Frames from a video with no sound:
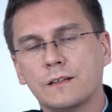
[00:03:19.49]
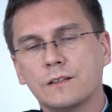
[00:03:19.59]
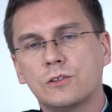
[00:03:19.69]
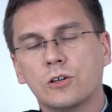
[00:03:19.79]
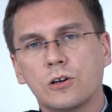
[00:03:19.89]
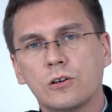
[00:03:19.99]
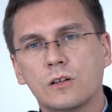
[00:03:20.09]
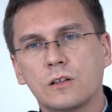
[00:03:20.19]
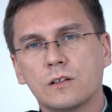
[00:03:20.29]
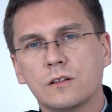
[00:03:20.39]
i to
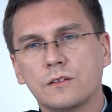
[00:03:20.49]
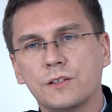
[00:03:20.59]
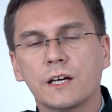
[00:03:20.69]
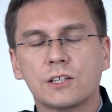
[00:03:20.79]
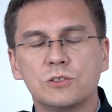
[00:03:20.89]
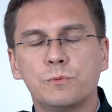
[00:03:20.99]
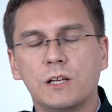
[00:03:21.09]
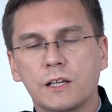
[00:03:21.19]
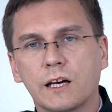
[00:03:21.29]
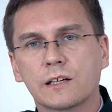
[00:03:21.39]
nie jakieś
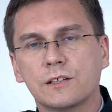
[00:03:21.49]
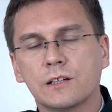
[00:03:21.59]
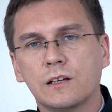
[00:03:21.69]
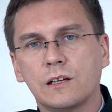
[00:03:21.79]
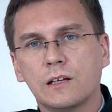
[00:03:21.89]
byle jakie,